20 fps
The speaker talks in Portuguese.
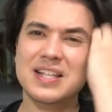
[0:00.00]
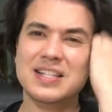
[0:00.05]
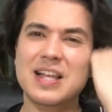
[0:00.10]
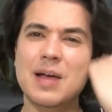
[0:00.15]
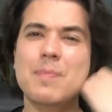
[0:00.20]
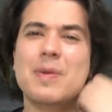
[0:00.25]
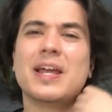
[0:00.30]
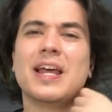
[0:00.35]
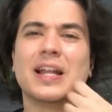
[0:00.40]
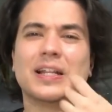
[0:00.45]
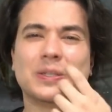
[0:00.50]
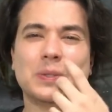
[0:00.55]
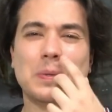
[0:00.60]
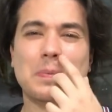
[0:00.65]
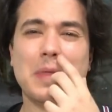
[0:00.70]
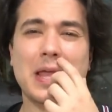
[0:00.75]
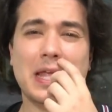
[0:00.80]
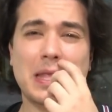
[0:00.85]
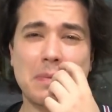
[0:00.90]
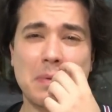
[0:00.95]
Sabe aquela
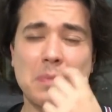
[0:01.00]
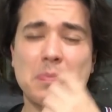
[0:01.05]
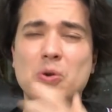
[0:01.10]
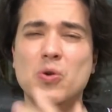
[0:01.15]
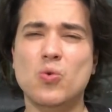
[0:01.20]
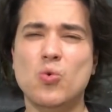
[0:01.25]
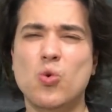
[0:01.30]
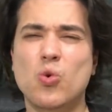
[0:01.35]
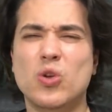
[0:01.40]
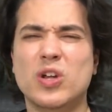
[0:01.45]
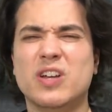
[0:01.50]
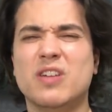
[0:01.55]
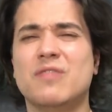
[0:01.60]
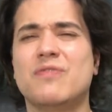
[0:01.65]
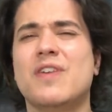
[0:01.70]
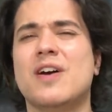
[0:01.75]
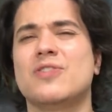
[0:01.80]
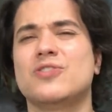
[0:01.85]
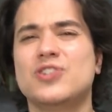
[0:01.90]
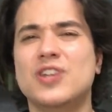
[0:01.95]
turminha que me procura que eu
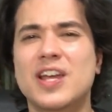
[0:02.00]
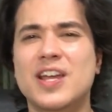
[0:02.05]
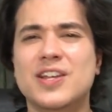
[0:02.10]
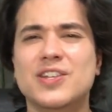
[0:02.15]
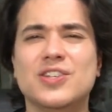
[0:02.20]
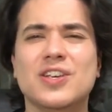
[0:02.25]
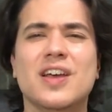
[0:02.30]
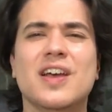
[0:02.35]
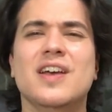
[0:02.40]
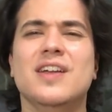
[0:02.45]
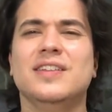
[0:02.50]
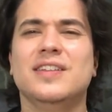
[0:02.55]
falo, gente,